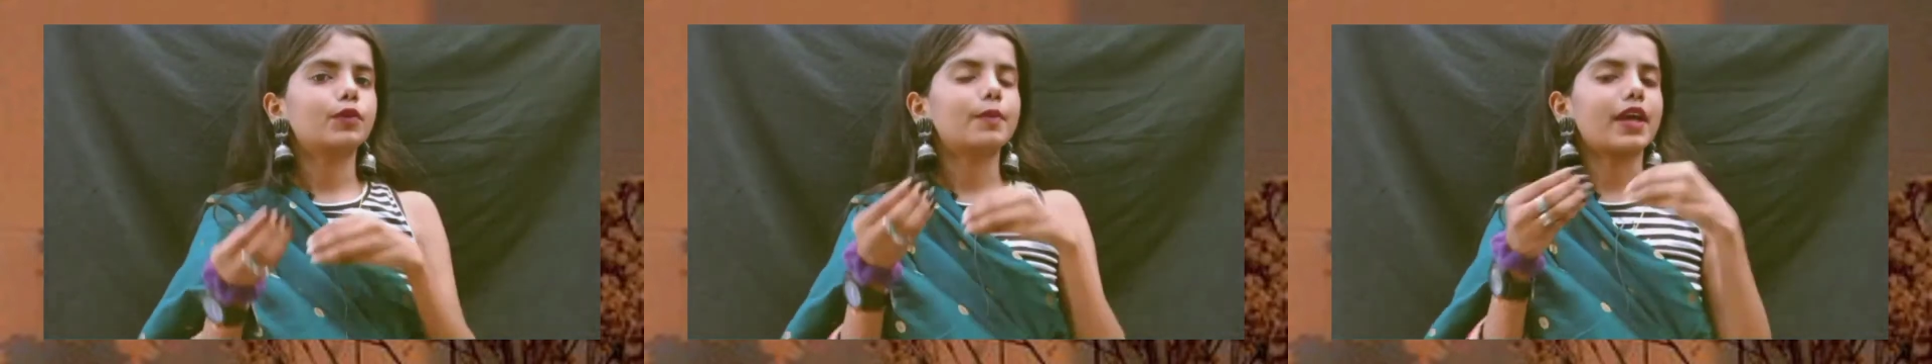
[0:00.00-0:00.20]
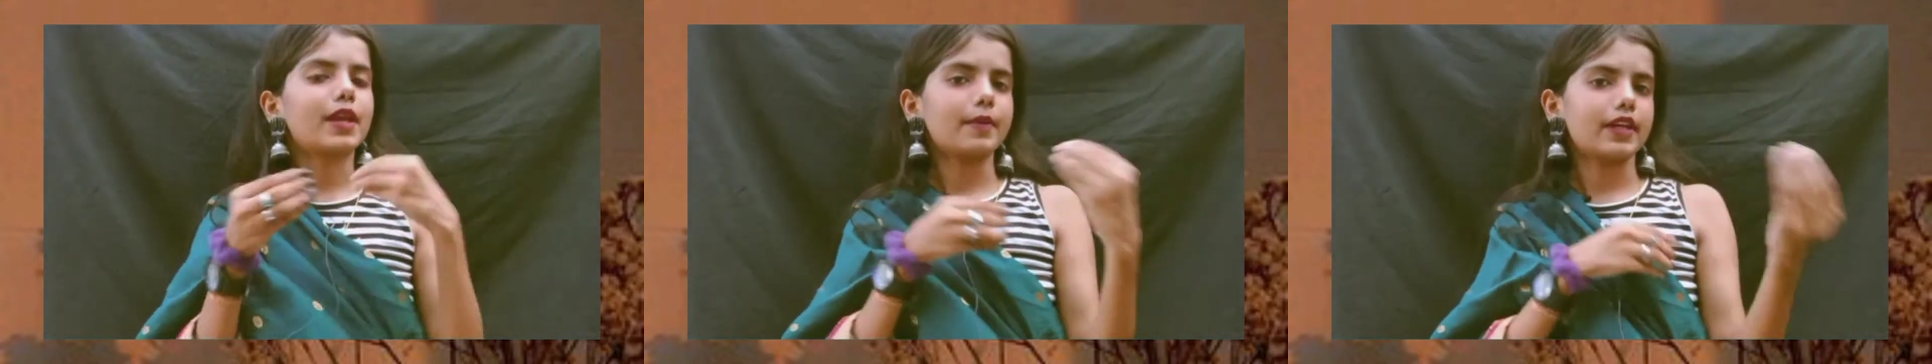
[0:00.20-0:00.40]

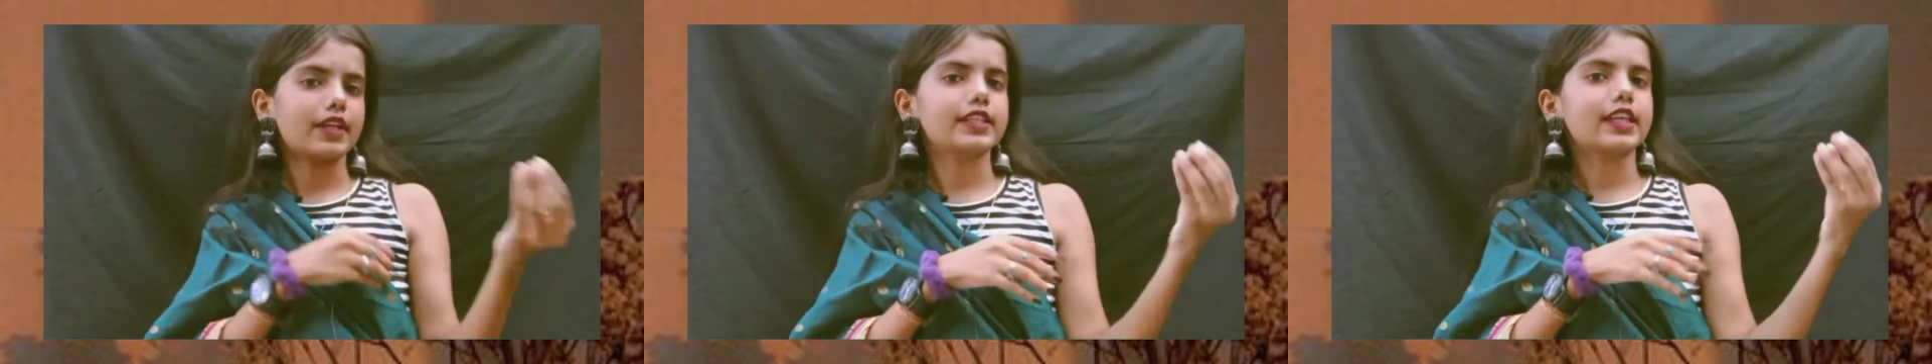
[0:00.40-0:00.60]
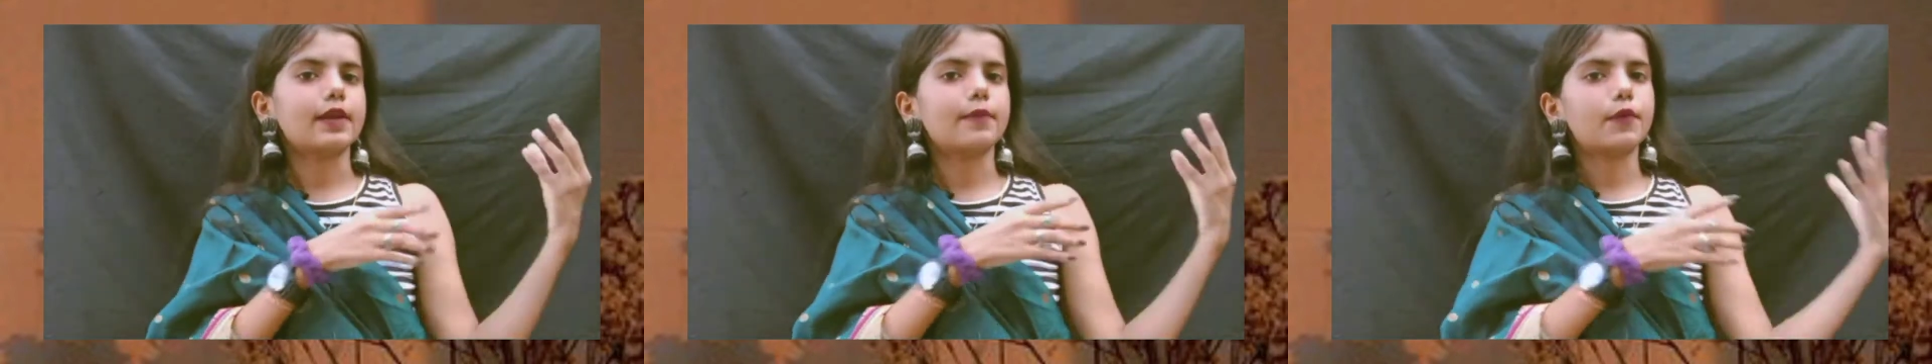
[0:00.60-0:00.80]
बड़े बड़े
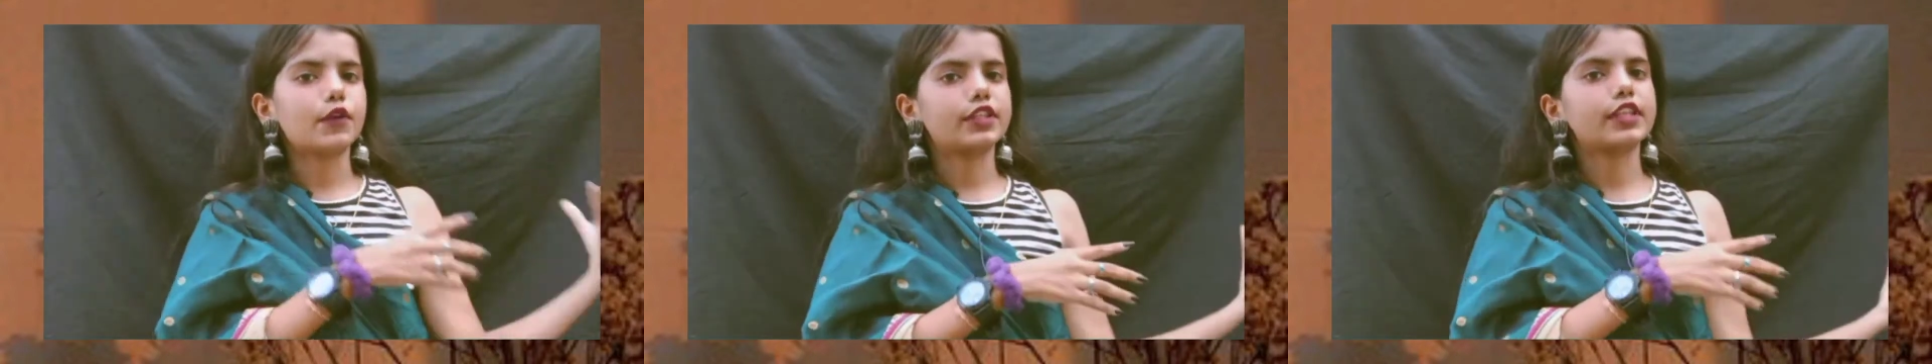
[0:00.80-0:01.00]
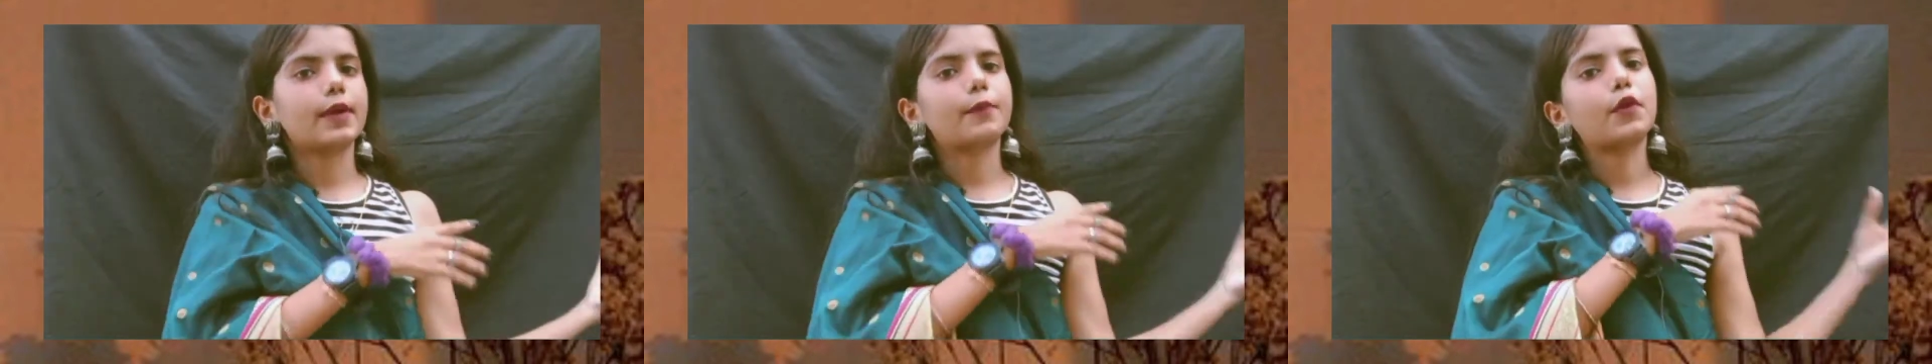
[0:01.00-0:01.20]
सारे
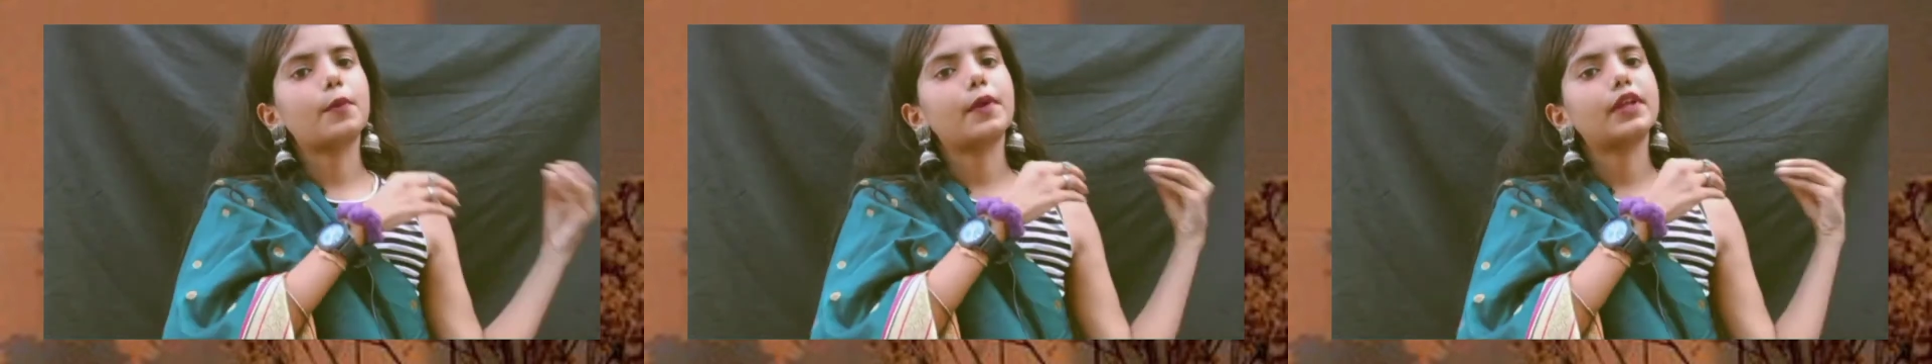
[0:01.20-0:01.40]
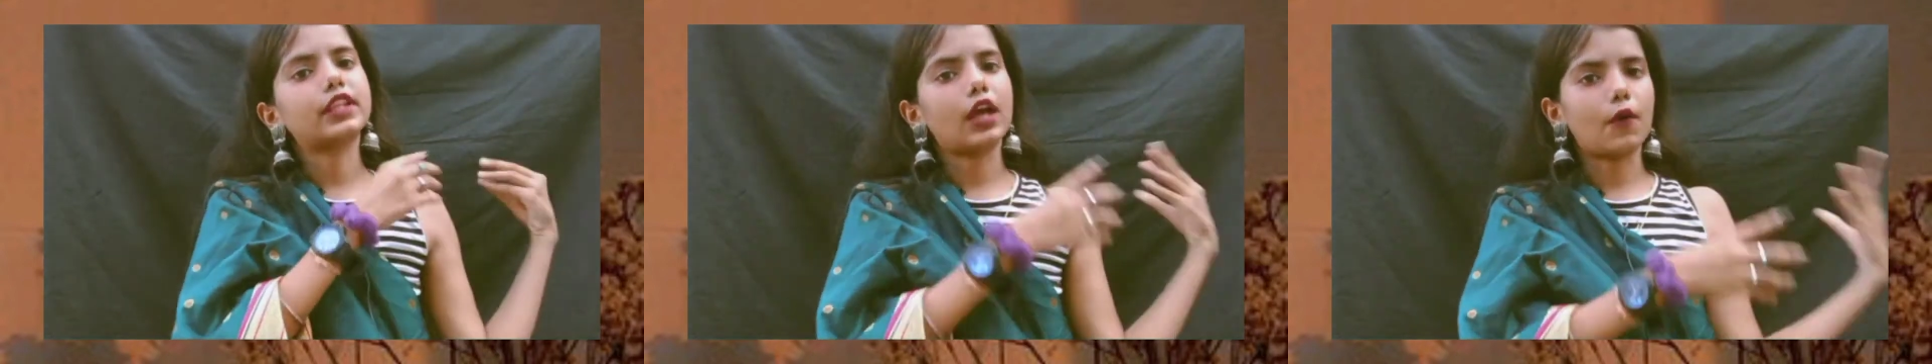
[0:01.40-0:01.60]
प्रोसेस आपको
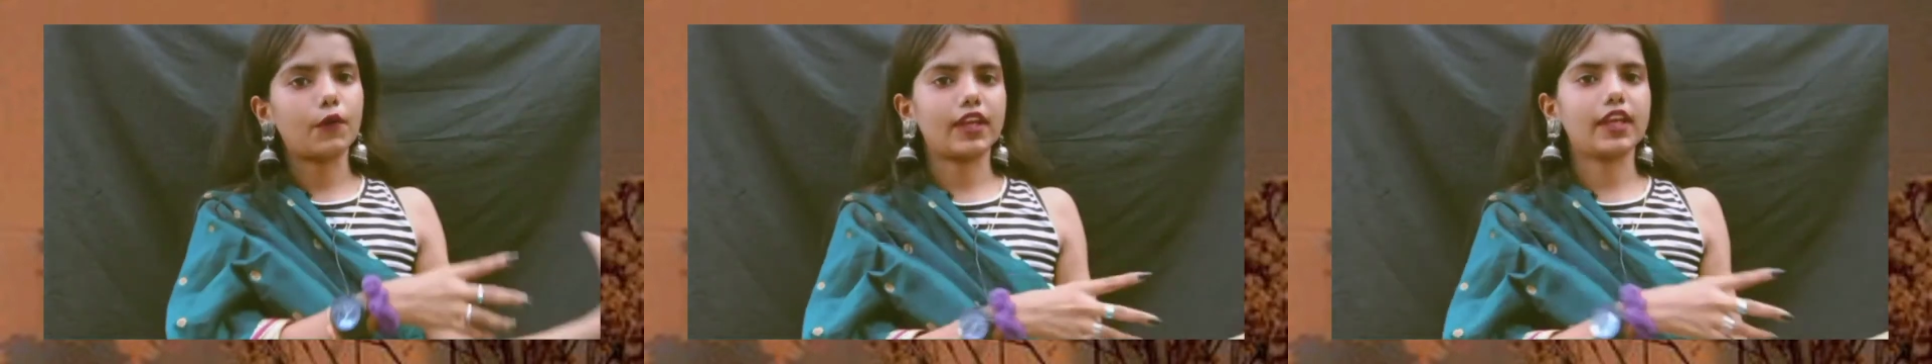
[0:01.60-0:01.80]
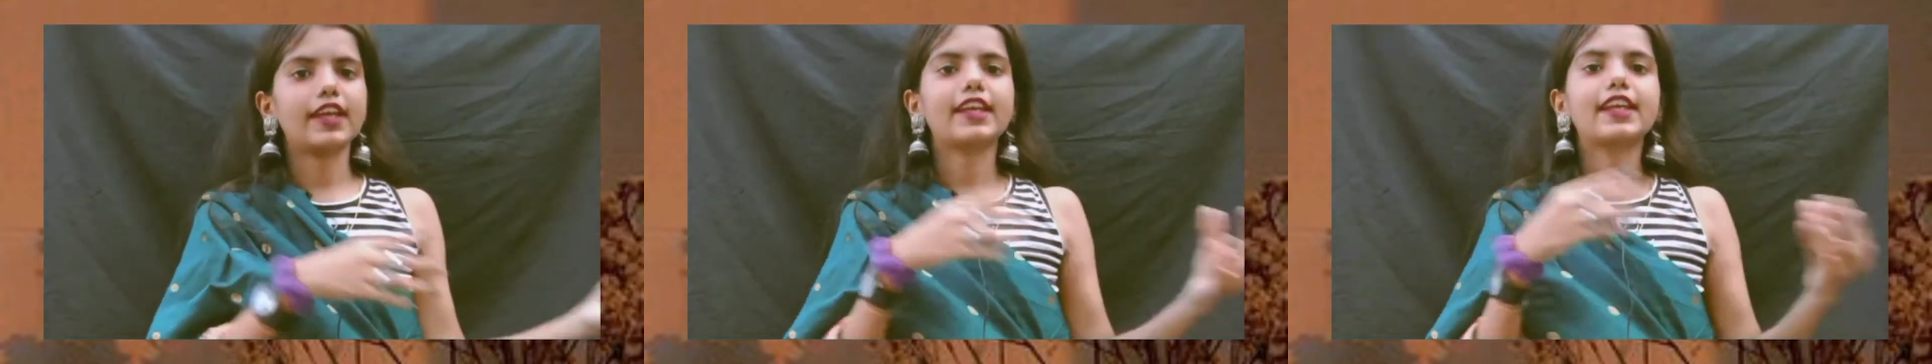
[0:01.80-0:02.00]

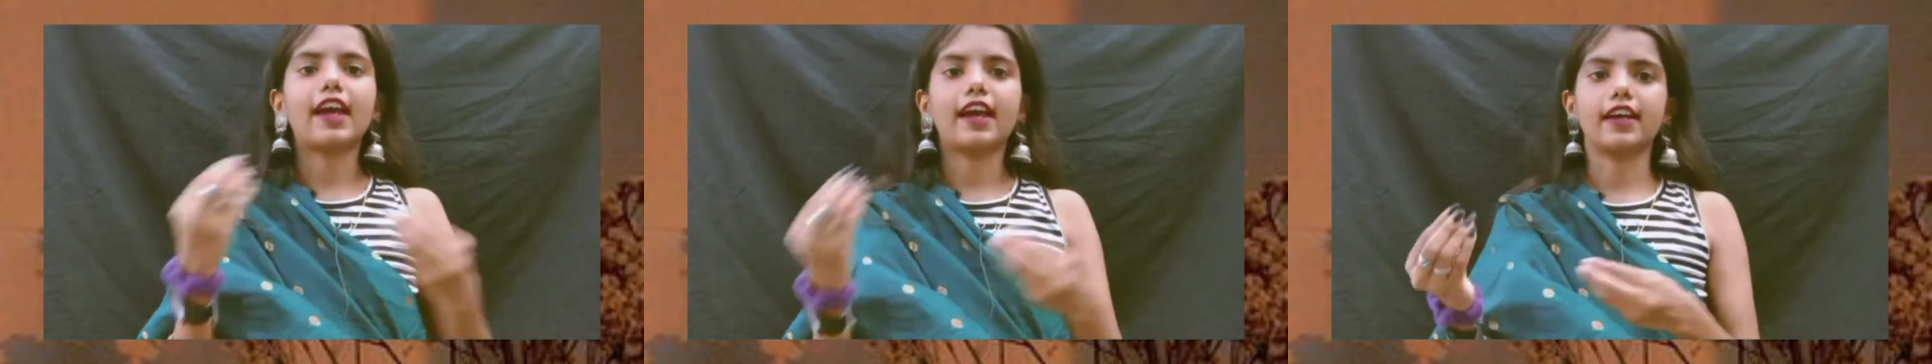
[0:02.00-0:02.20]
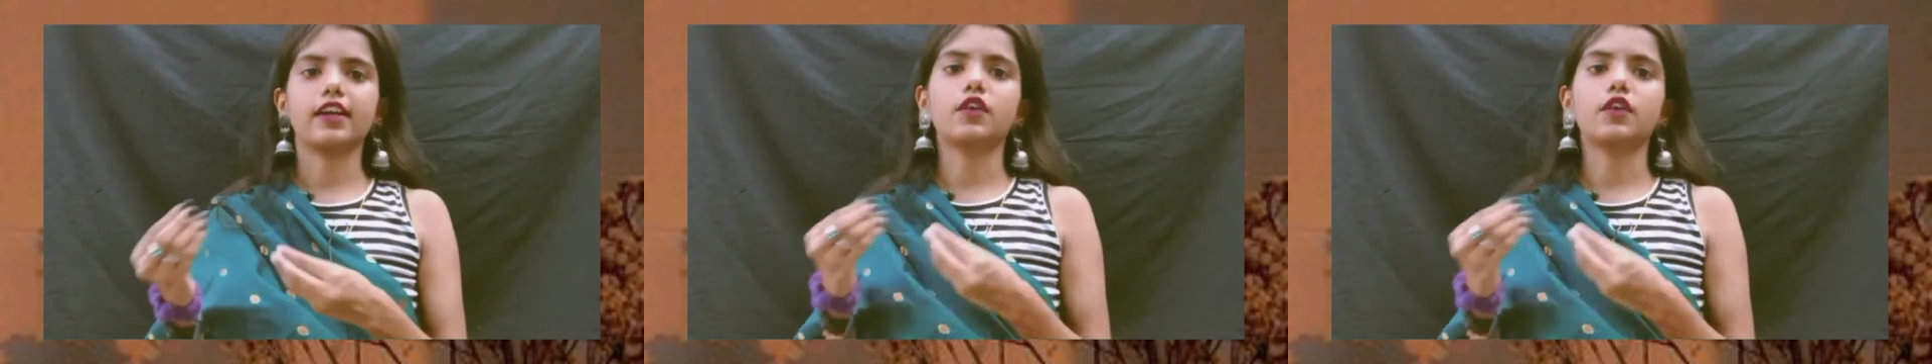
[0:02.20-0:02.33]
बताऊँगी कि क्या